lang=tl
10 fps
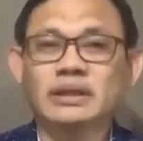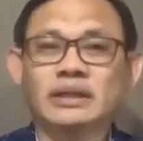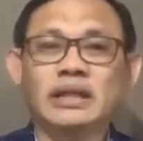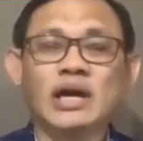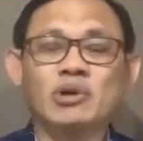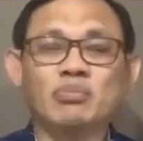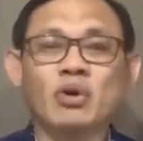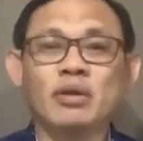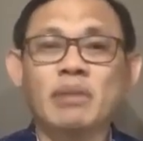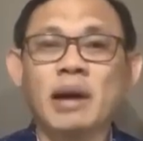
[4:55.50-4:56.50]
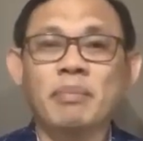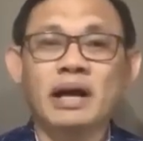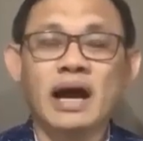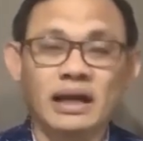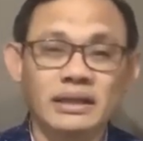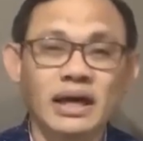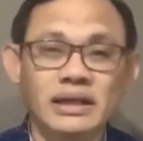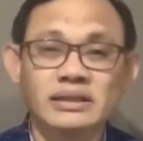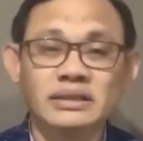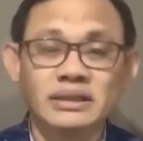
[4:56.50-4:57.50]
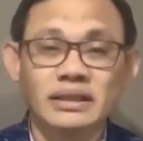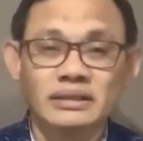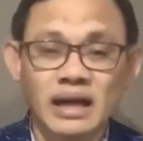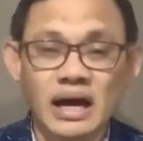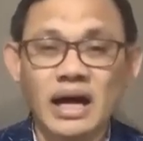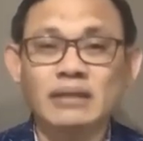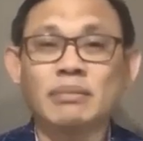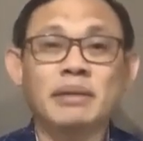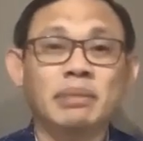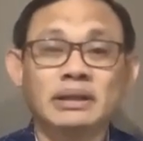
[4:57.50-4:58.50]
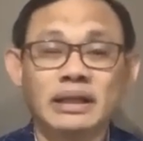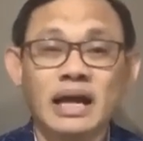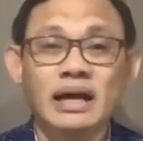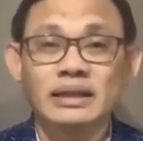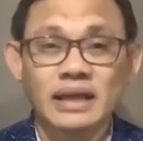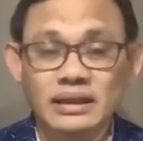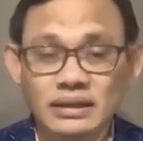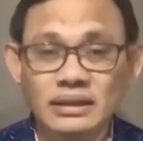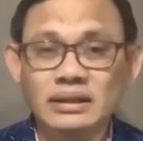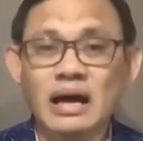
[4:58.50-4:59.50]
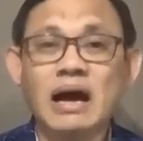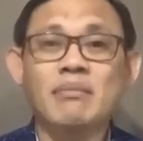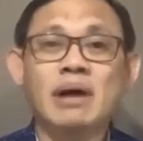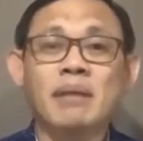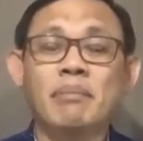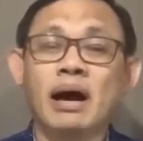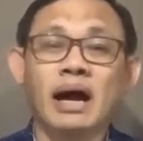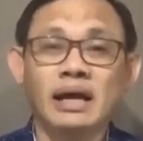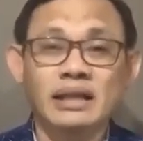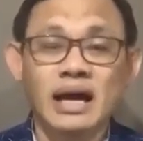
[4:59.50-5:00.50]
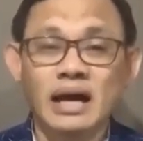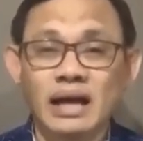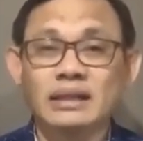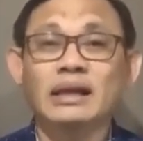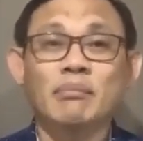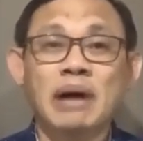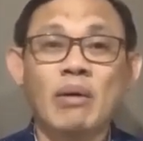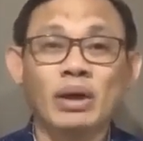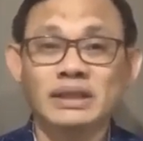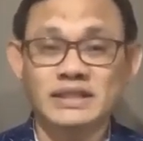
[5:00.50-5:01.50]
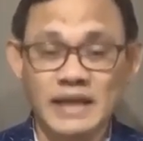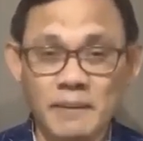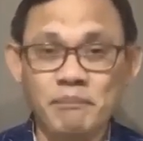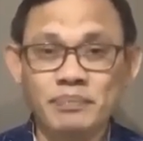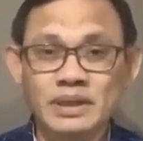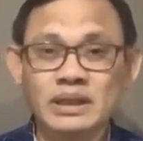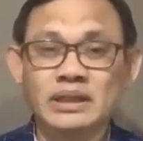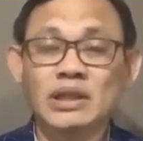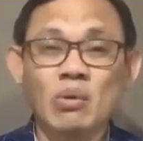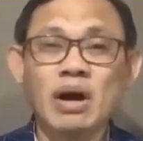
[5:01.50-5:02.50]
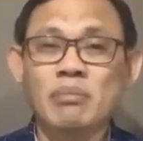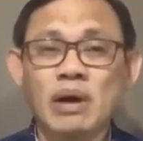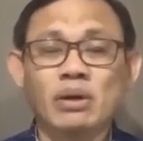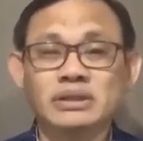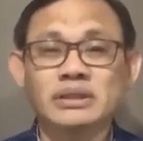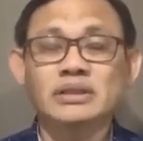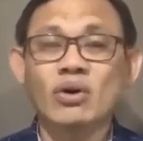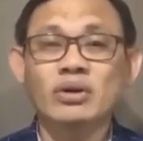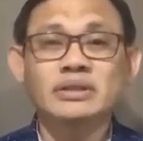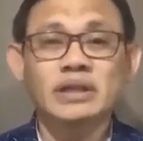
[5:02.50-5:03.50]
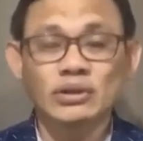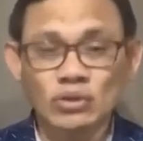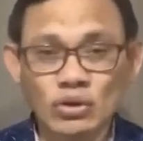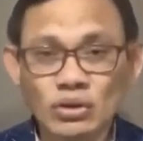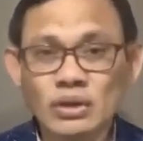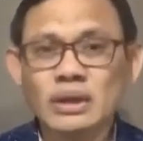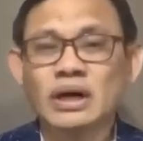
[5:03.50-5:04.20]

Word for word: na tayo po ay makapag-aral ng kanyang salita at maipanalangin natin ang mga pangailangan ng bawat isa. Nawa bawat isa sa oras na ito